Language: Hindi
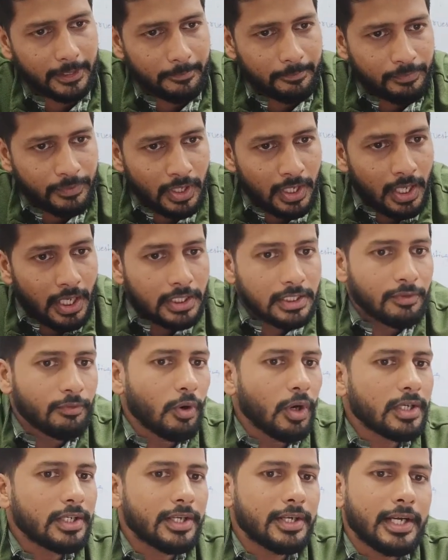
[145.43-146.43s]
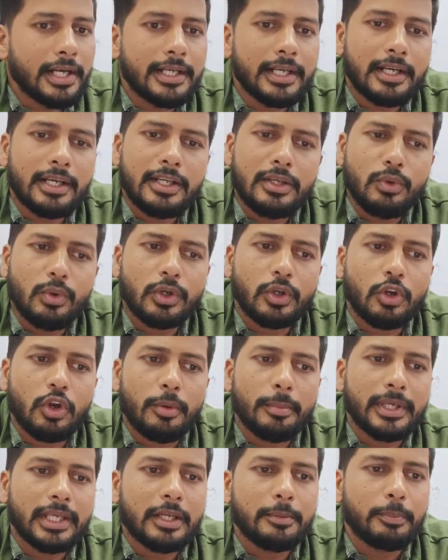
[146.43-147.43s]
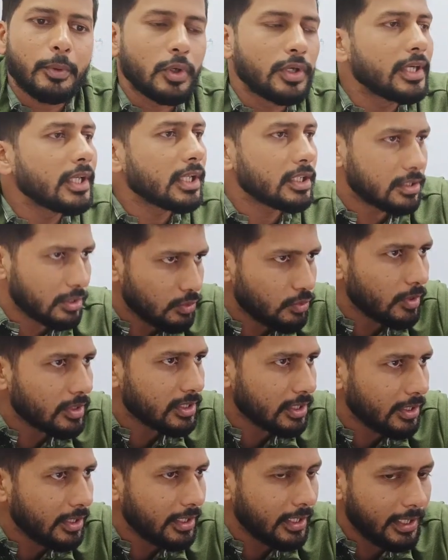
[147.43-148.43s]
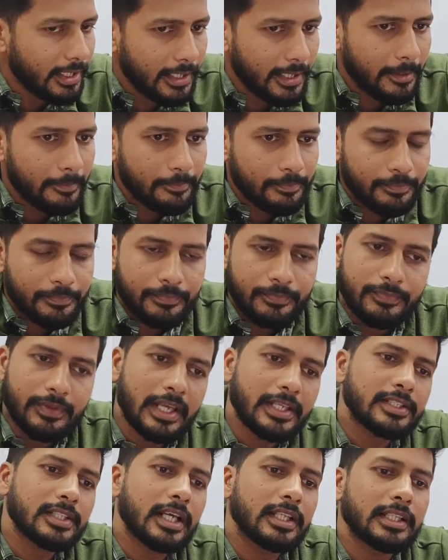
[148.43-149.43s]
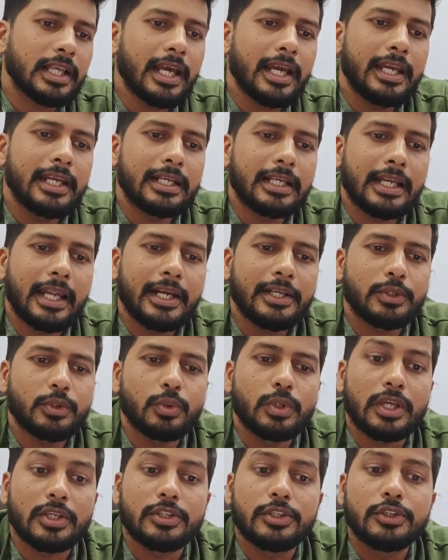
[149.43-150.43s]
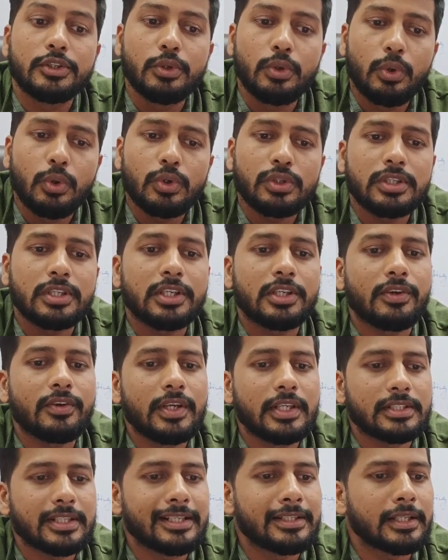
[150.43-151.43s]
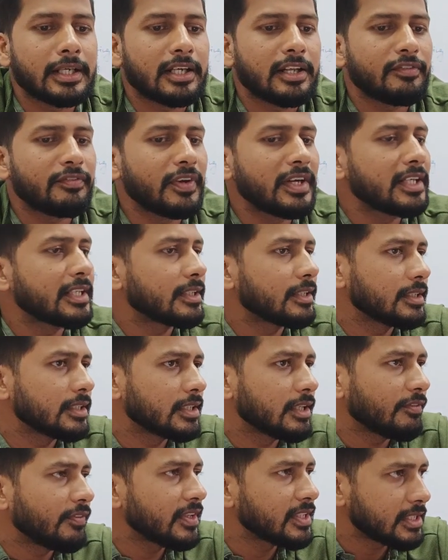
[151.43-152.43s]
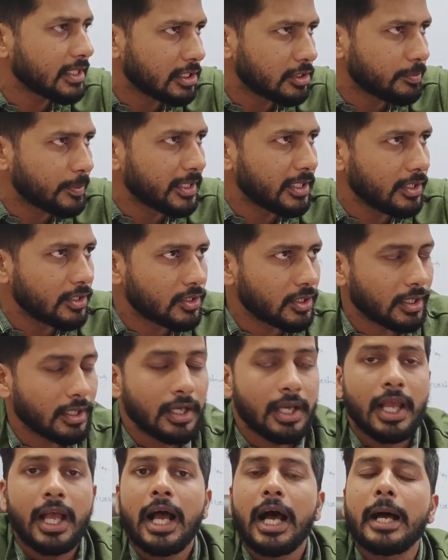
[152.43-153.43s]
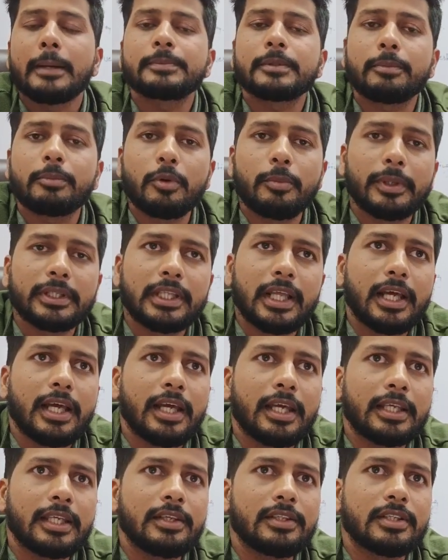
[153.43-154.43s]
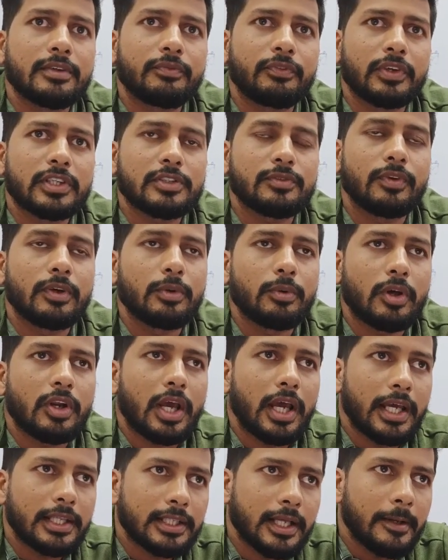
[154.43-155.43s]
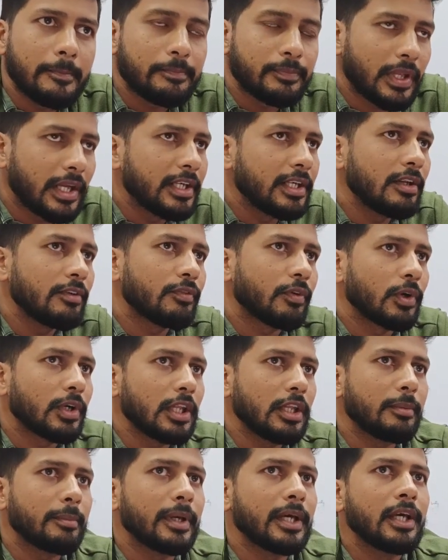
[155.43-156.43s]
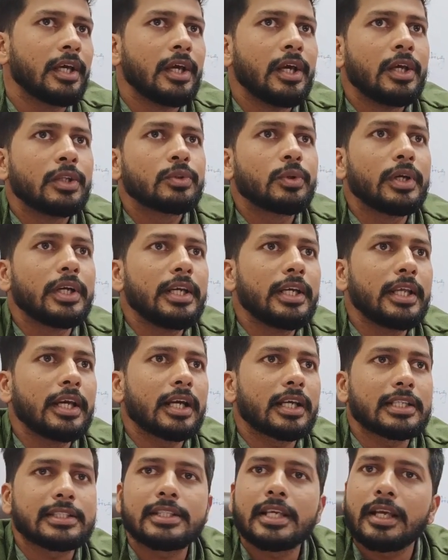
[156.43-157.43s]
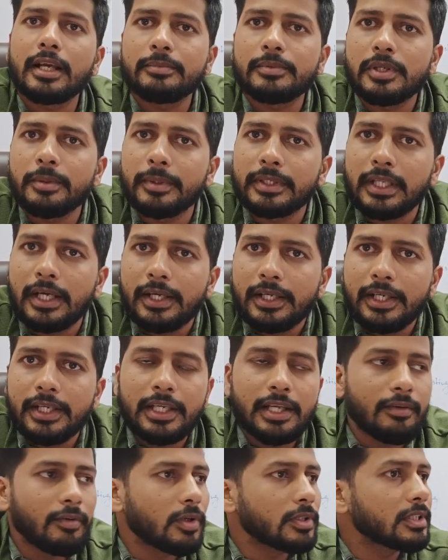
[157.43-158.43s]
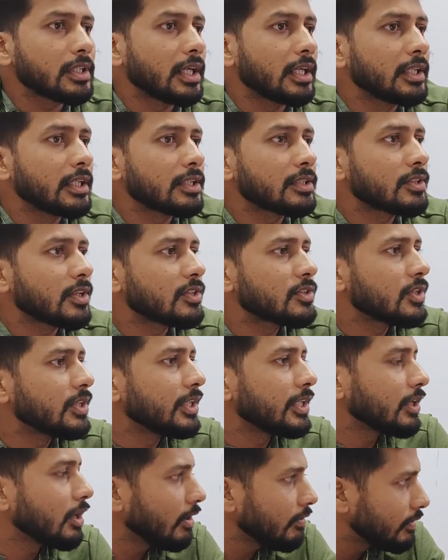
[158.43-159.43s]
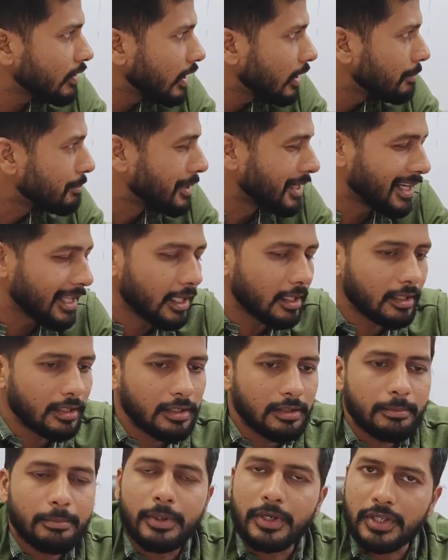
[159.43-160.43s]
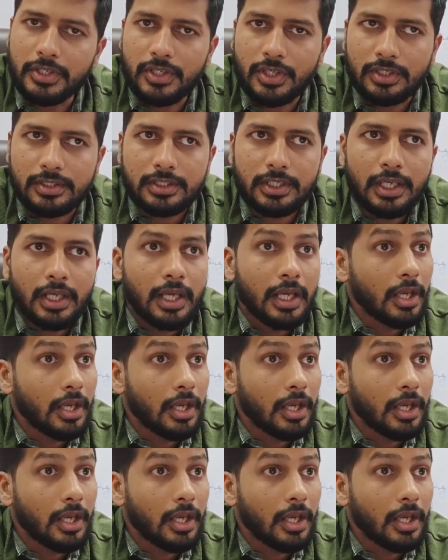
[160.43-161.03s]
हैं द वॉर क्रिएटेड न्यू इकोनॉमिक एंड पॉलिटिकल सिचुएशन इन इंडिया नेक्स्ट आता है इट लेड टू द ह्यूज इंक्रीज इन द डिफेंस डिफेंस एक्सपेंडिचर आप सबको पता है कि जब फर्स्ट वर्ल्ड वॉर आया था 1914 में तो इंडिया किसके कब्जे में था इंडिया वॉज अंडर सर्जनिटी ऑफ ब्रिटेन ब्रिटिशर्स